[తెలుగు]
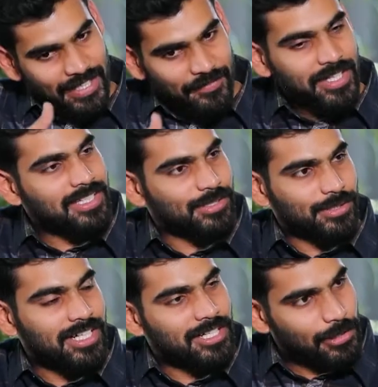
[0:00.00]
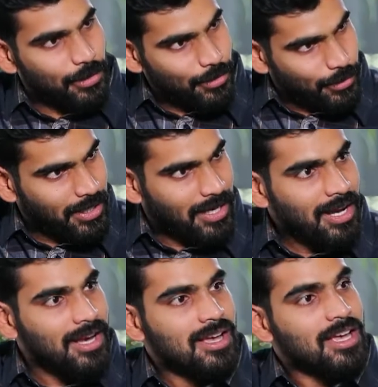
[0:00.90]
హైఫై సొసైటీలో కూడా
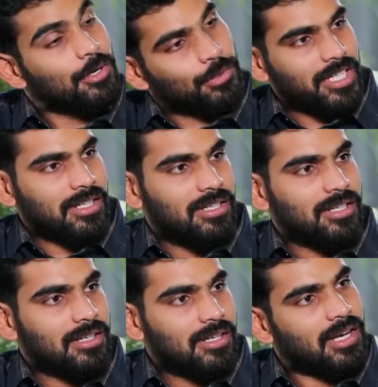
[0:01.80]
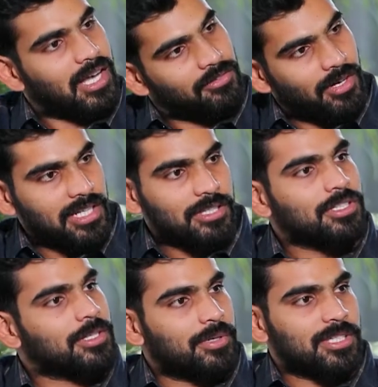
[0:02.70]
ఉంటాయి కానీ వాళ్ళు
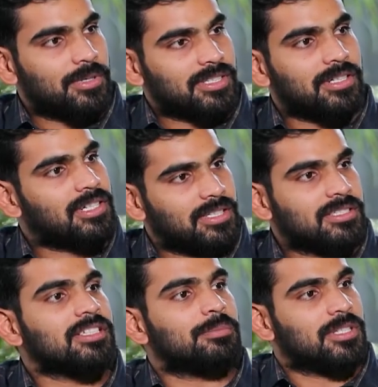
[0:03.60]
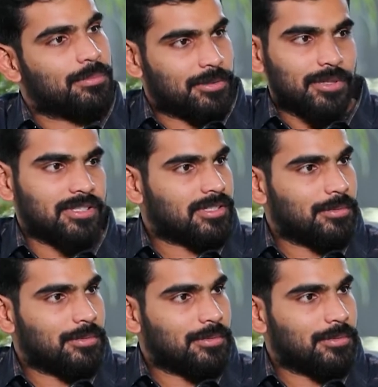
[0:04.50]
ఎందుకు ఇబ్బంది పడతారంటే నిజం చెప్తే ఇబ్బంది పడతారు